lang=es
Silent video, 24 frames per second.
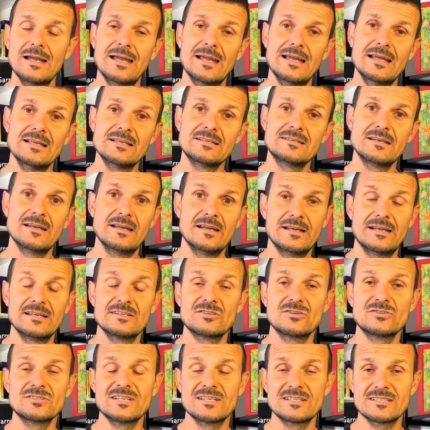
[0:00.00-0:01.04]
es en
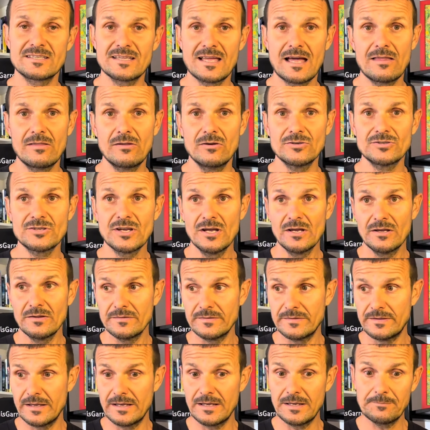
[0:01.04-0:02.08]
esos estados
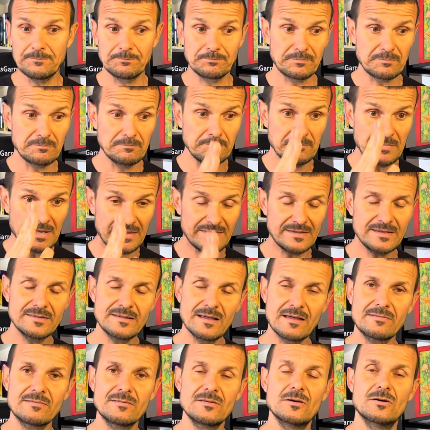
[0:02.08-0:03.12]
de
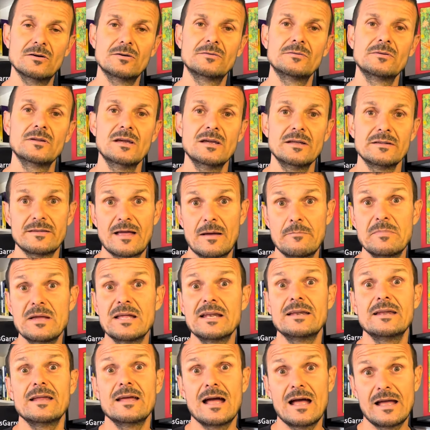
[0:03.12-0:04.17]
meditación,
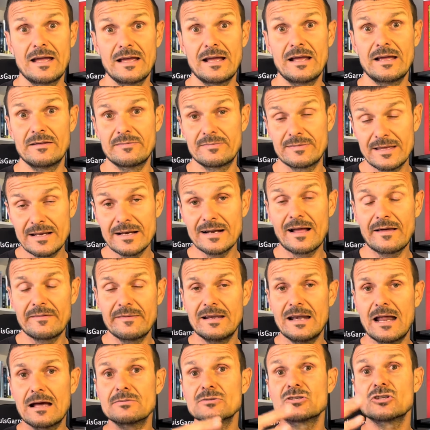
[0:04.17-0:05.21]
también eh, cerca
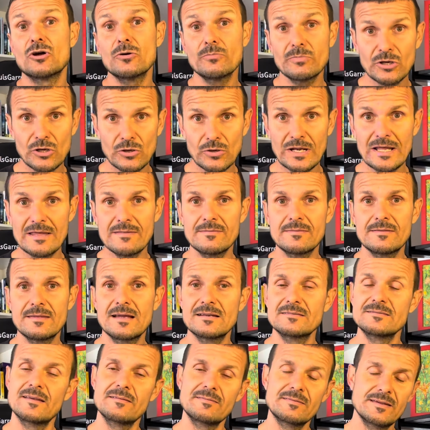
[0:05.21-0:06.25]
de la somnolencia,
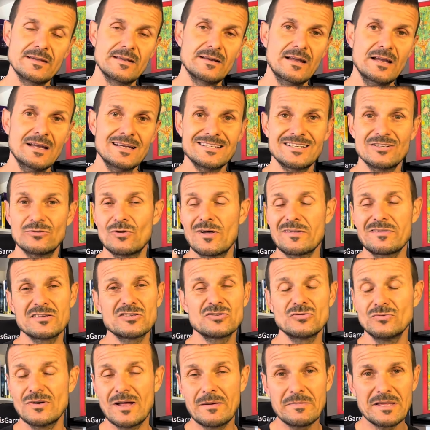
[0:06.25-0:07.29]
es decir, si tú
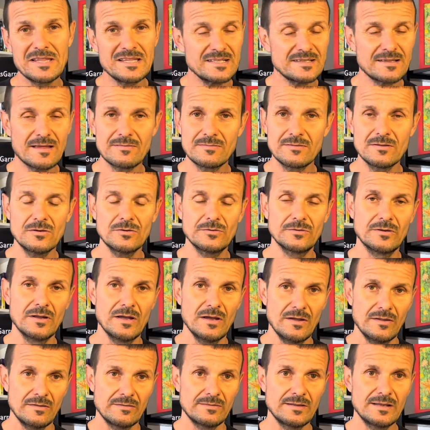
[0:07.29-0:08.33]
haces una meditación
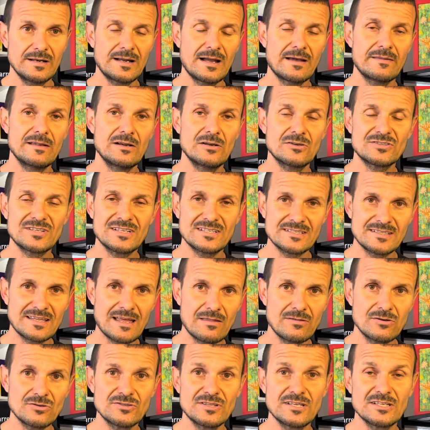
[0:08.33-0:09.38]
cerca de los
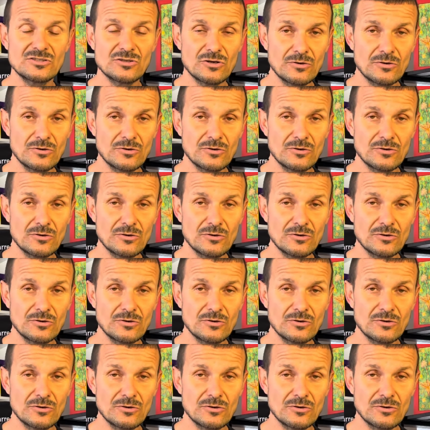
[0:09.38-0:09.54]
estados de